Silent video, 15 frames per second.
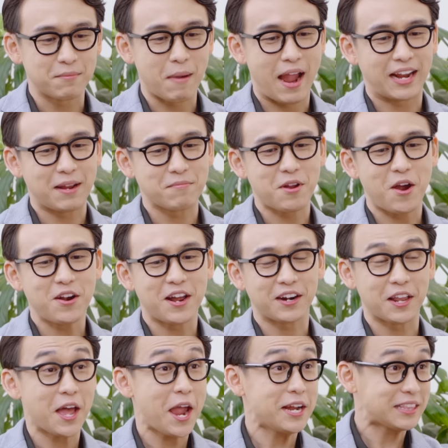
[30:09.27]
Thì bạn em nói
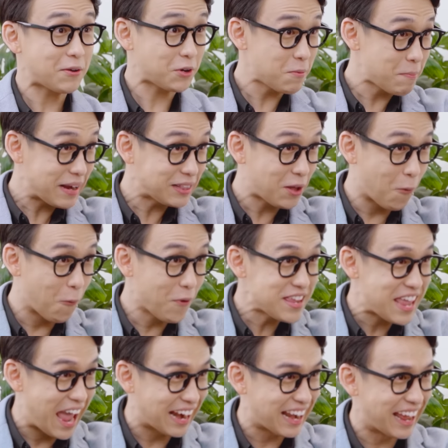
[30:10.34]
rằng là ê, tao có mấy thủ
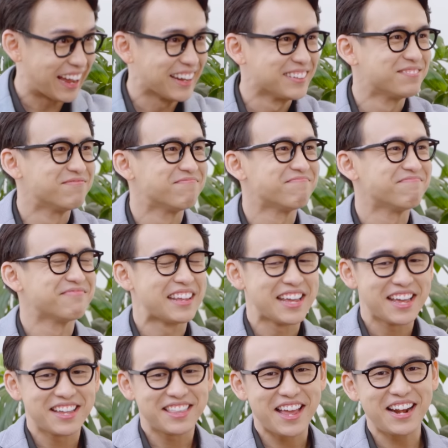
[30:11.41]
ở nhà nè.
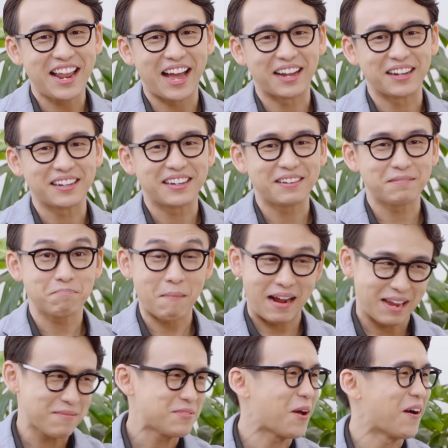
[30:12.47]
Thế là
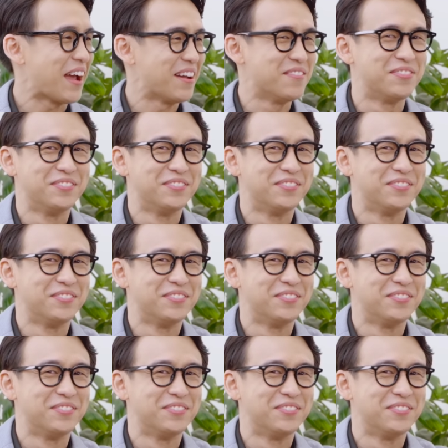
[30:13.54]
bạn em cho em.